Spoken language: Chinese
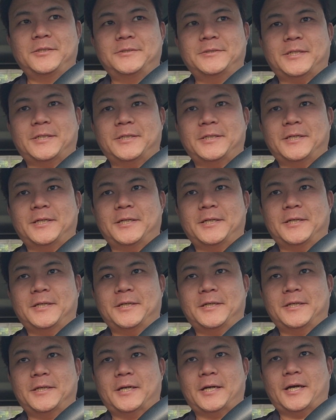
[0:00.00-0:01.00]
真的
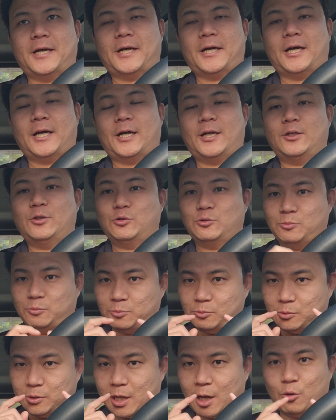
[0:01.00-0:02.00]
呃，
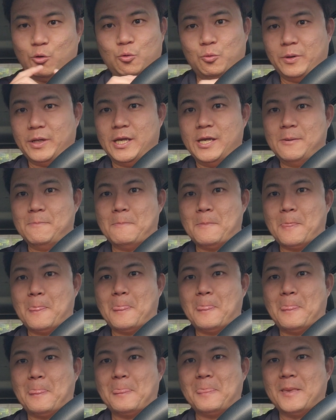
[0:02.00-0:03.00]
要努力，
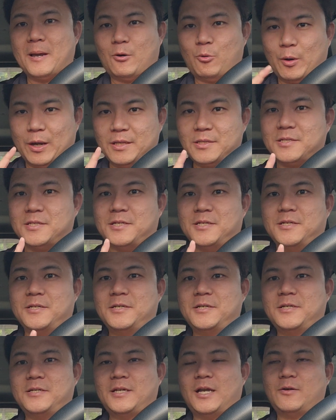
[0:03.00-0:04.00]
要维
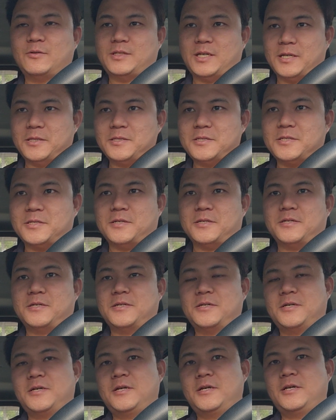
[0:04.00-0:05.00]
持，要坚
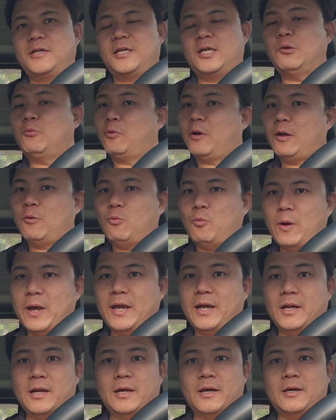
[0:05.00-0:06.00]
持，因为
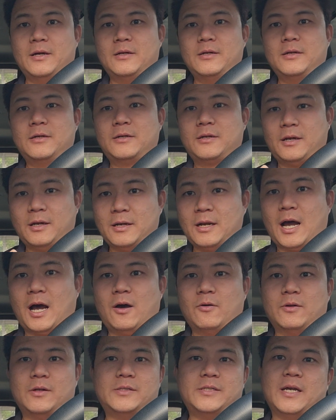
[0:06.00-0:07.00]
为了更
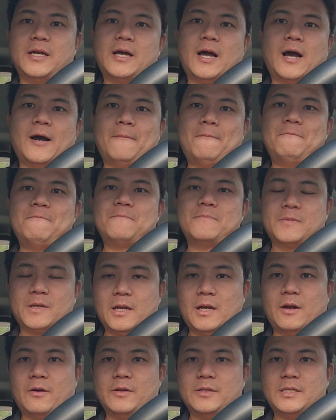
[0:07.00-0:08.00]
好的健康，
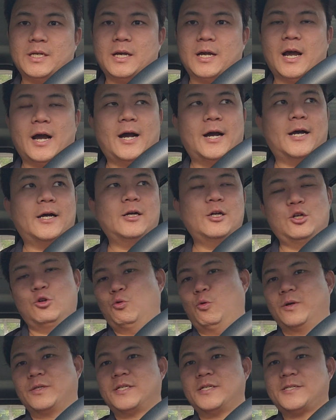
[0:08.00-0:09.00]
更好的健康啊！
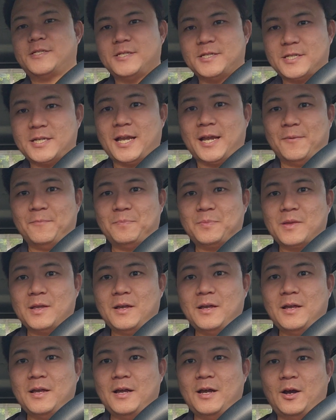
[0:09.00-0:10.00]
我是自
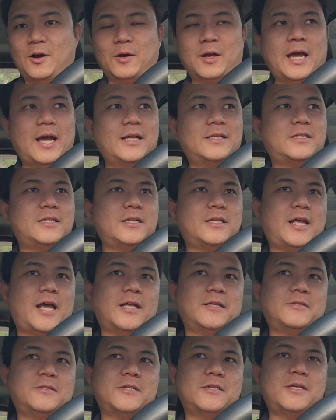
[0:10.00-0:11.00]
信，OK，今
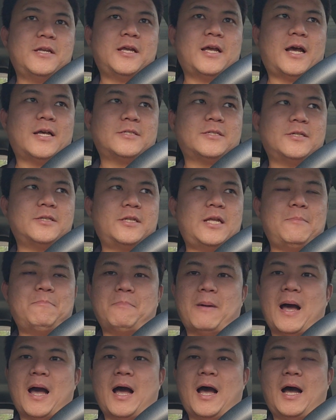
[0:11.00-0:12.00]
天是应该是第
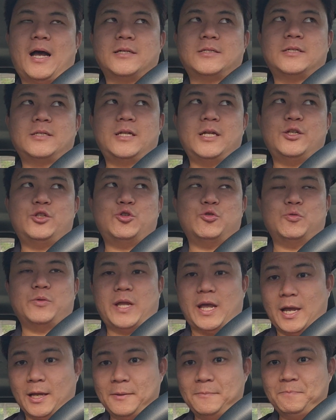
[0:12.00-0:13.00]
八还是第九
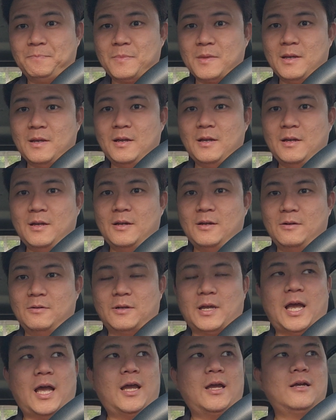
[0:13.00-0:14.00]

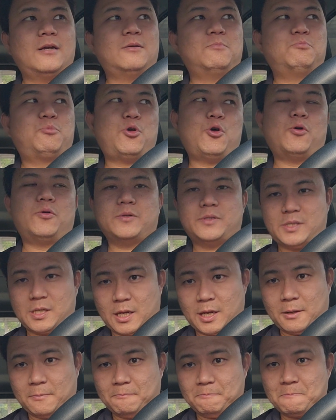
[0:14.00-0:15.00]
天？OK，不用
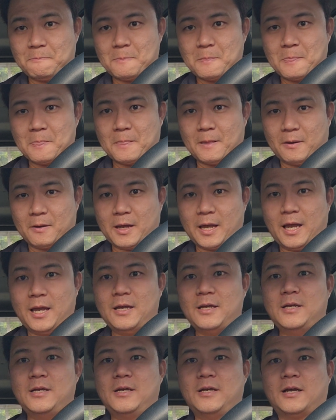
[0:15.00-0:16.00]
紧，OK，